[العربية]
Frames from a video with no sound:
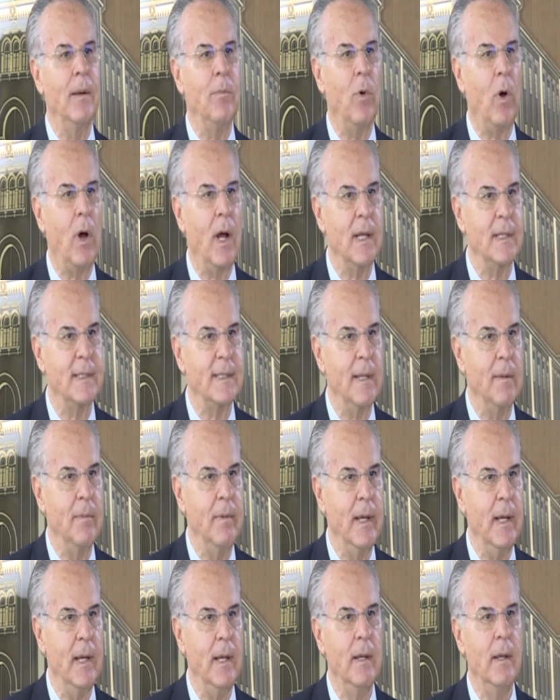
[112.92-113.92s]

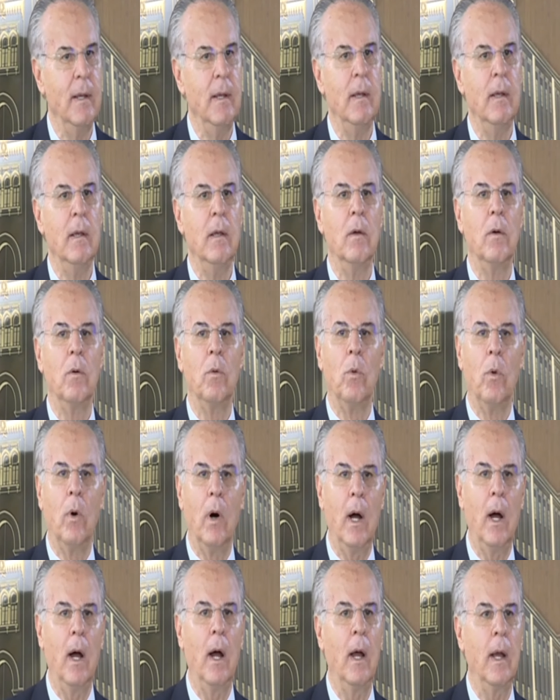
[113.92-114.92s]
المحاسبة
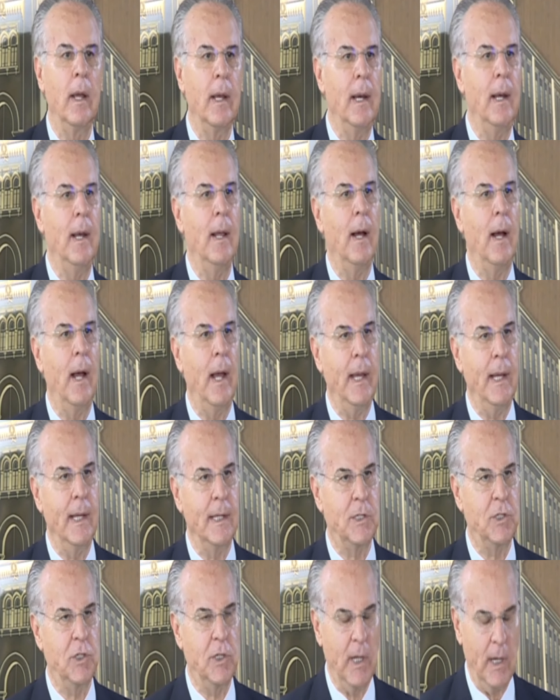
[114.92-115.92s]
والى هيئه
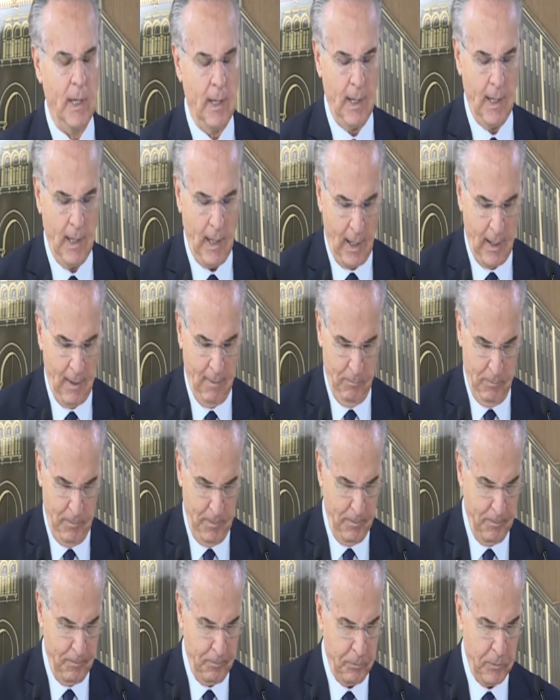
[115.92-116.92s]
الشراء العام.
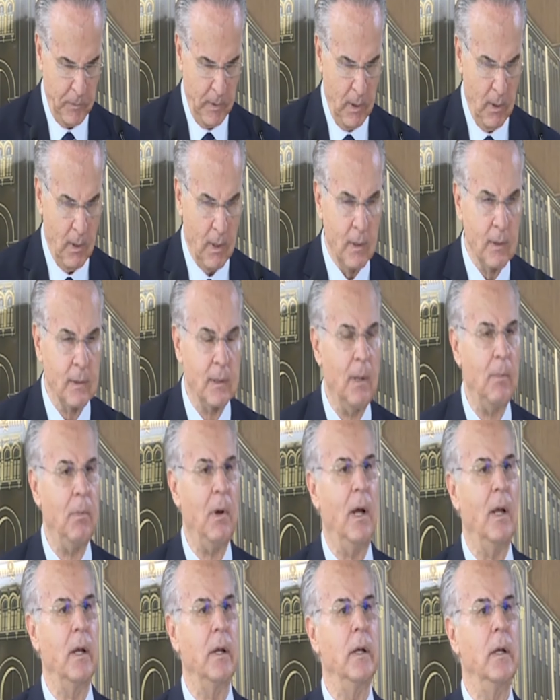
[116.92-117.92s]

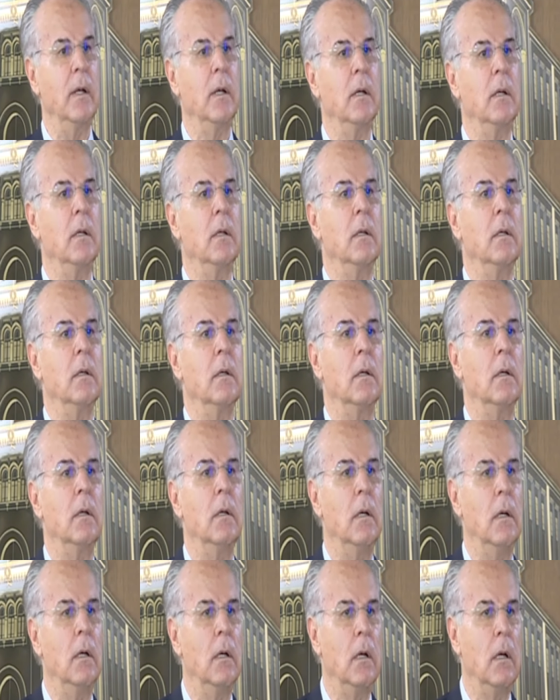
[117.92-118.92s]
طبعا
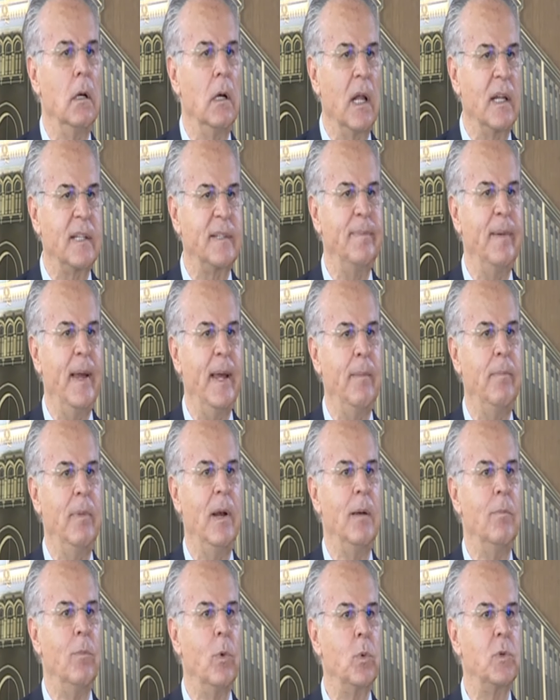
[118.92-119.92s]
آه، الاسباب
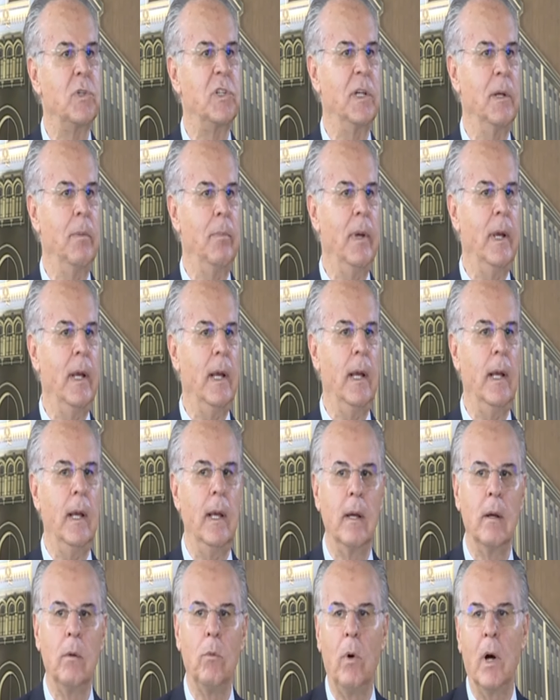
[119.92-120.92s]

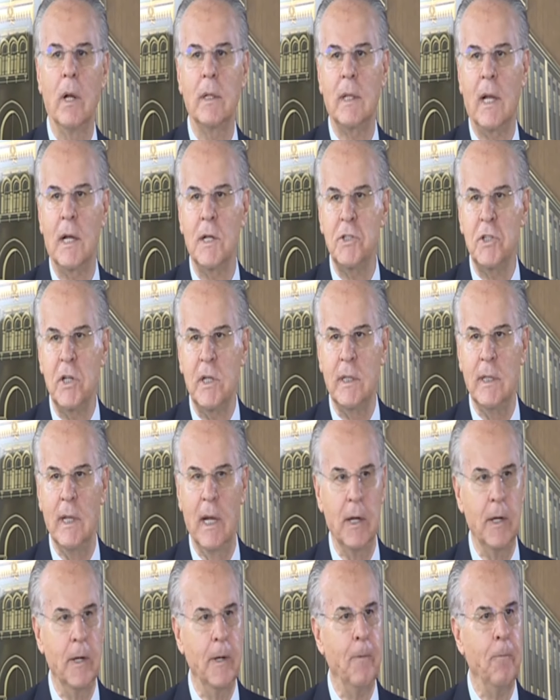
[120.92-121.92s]
الموجبه واضحه
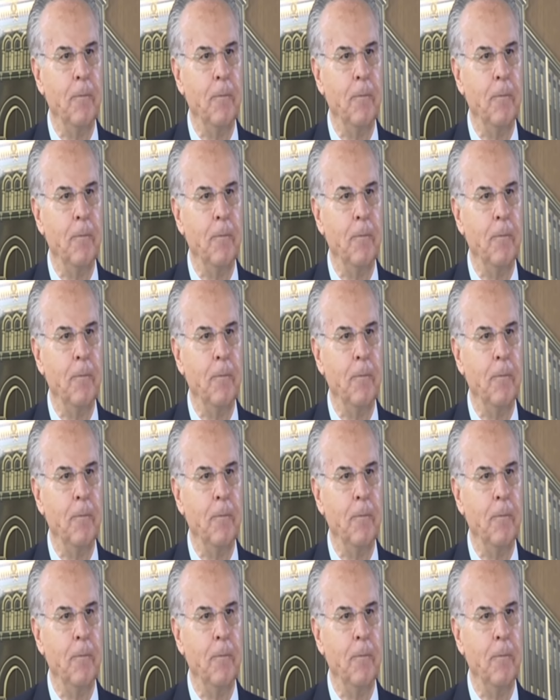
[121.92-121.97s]
جدا.